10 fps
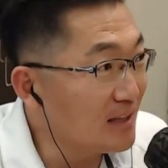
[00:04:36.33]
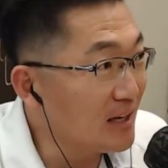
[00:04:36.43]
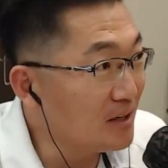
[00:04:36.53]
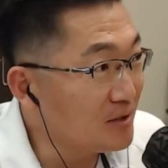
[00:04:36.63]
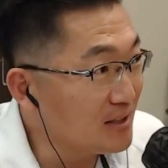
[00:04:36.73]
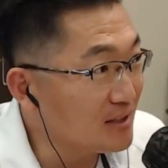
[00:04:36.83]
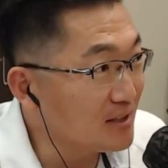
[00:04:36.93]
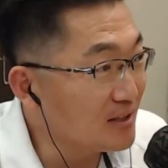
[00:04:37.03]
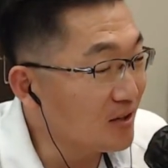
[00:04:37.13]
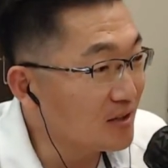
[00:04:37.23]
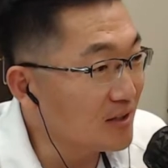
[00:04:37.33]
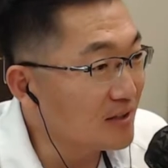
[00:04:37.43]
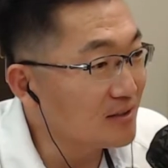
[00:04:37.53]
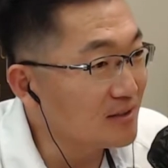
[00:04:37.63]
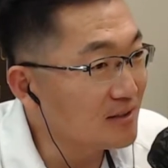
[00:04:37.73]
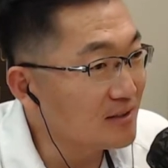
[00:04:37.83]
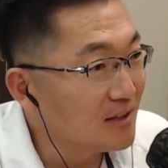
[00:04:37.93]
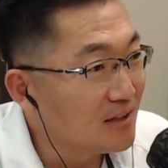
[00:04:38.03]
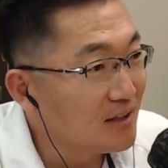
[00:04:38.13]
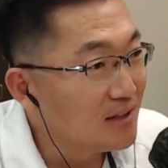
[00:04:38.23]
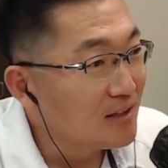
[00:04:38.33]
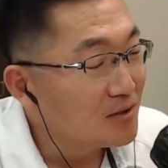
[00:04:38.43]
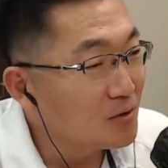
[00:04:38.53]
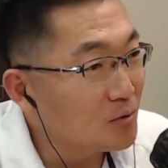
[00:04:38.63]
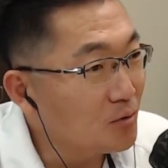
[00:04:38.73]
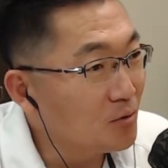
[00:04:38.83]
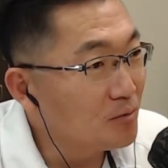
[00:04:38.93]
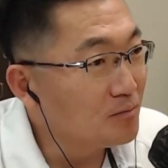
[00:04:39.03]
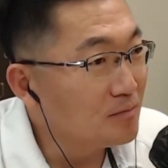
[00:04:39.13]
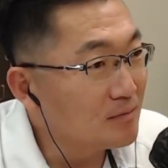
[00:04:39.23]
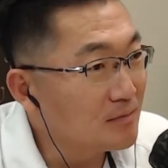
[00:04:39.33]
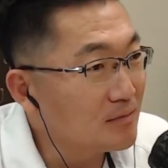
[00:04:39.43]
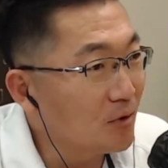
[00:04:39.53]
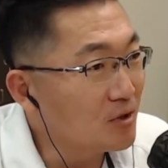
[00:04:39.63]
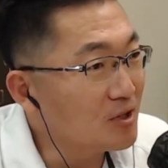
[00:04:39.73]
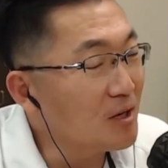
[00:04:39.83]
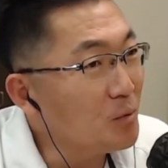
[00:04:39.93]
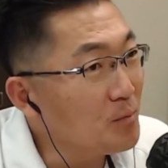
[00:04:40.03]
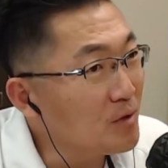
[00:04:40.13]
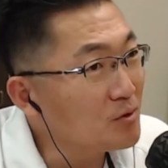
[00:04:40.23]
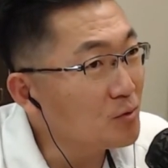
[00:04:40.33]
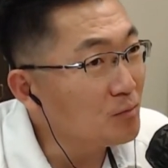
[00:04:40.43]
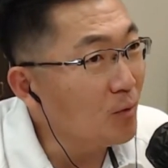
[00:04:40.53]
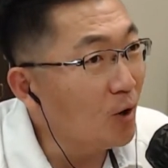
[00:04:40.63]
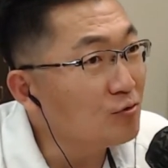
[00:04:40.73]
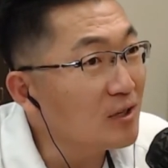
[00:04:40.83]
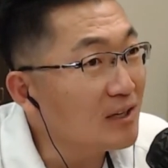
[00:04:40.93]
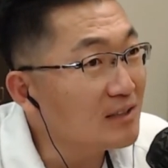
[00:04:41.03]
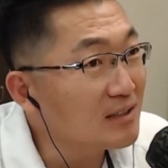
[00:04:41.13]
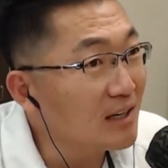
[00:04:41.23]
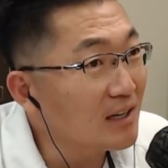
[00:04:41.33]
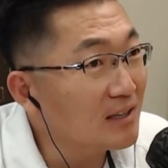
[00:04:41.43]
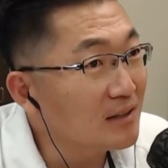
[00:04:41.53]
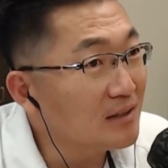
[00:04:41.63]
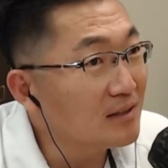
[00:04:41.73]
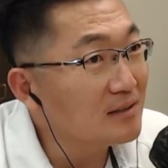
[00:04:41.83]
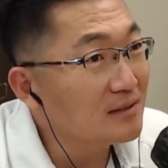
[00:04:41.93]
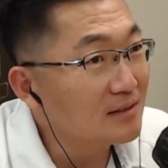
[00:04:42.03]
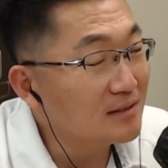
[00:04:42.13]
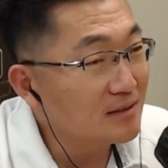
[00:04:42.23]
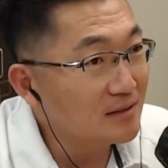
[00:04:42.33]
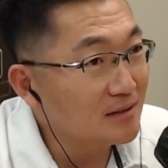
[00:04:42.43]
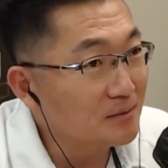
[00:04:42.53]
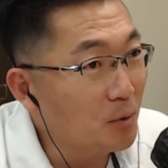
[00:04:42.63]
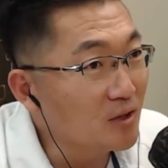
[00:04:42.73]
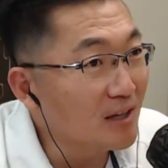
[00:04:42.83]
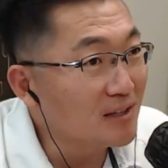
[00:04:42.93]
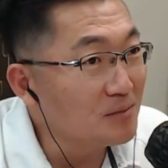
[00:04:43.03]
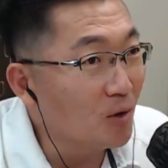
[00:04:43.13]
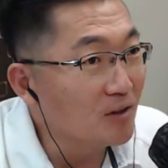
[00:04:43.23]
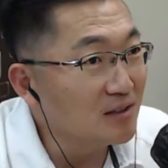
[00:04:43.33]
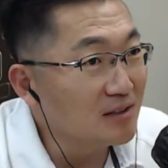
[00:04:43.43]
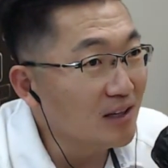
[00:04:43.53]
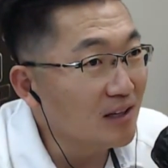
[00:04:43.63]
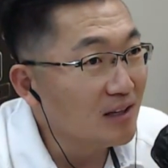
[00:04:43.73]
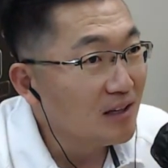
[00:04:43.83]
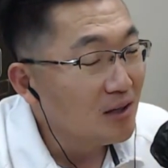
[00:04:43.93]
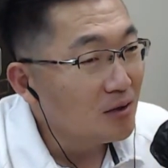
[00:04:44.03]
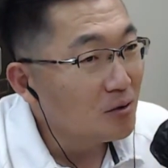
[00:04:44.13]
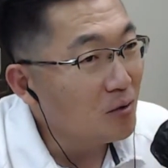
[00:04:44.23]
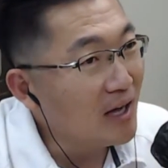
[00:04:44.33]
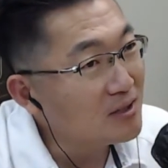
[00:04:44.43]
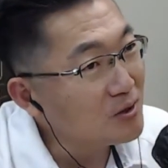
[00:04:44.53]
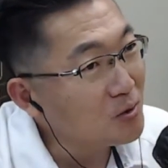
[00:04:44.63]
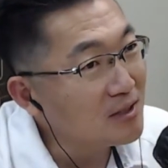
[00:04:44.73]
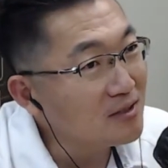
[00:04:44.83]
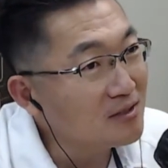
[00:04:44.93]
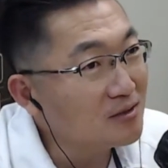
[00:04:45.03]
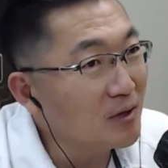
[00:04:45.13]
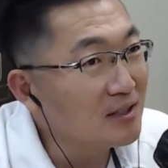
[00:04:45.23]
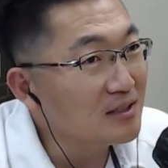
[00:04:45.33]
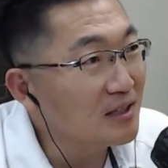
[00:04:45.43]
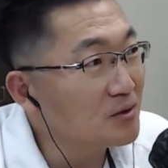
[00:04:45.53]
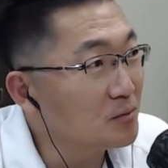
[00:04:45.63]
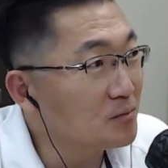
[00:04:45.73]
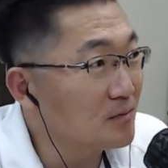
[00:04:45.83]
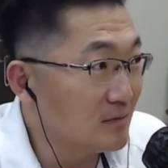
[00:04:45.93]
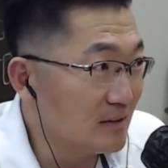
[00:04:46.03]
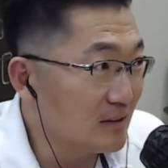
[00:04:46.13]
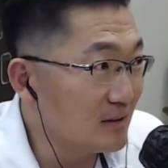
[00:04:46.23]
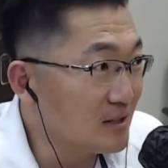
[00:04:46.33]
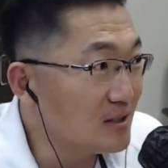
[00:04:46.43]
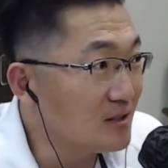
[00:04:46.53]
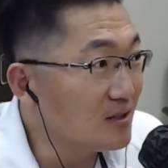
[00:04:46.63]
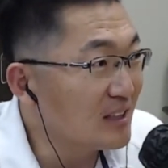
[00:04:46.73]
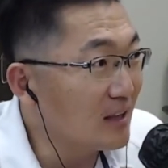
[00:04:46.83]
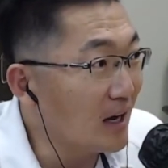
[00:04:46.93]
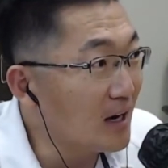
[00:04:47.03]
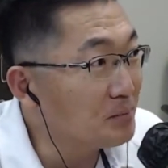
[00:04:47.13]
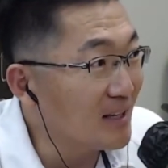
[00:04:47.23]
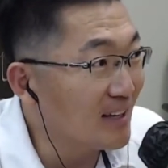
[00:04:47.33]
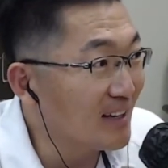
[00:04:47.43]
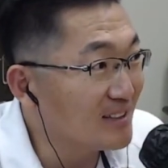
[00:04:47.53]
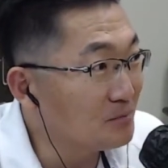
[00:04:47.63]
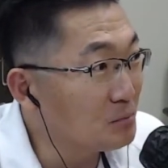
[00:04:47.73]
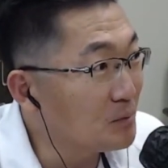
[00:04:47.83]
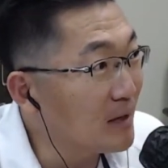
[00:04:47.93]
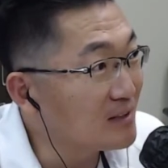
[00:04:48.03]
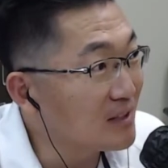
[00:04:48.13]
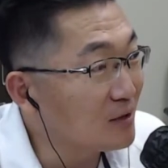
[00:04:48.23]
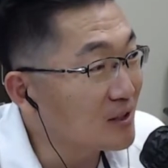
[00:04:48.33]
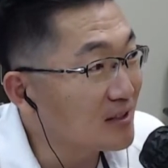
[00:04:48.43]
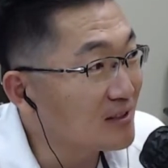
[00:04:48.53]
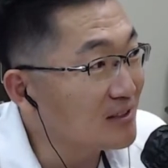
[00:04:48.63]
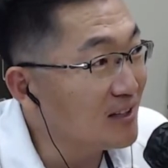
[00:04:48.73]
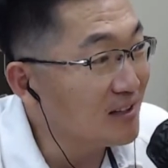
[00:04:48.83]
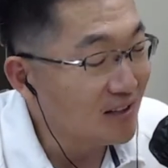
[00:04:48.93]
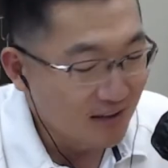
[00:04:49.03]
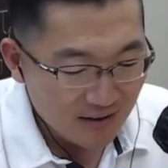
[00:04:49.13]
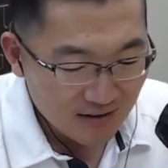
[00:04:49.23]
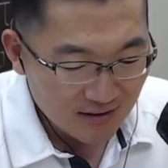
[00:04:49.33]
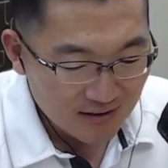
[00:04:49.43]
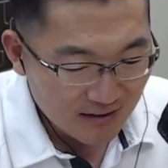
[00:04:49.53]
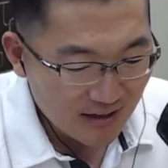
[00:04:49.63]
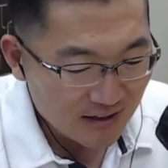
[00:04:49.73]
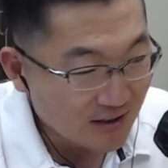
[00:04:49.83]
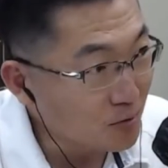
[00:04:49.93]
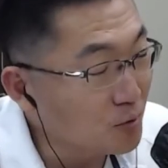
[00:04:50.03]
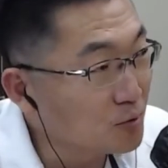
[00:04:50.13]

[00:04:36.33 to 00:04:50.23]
헤리티지 경기에서는 조금 어떻게 보면 좀 억울하게 그 음. 벌타를 먹었는데 또 음. 한쪽에서는 굉장히 좀 시선이 따갑게 지금 비판을 하고 있거든요. 아. 김치 선수 네, 그래서 그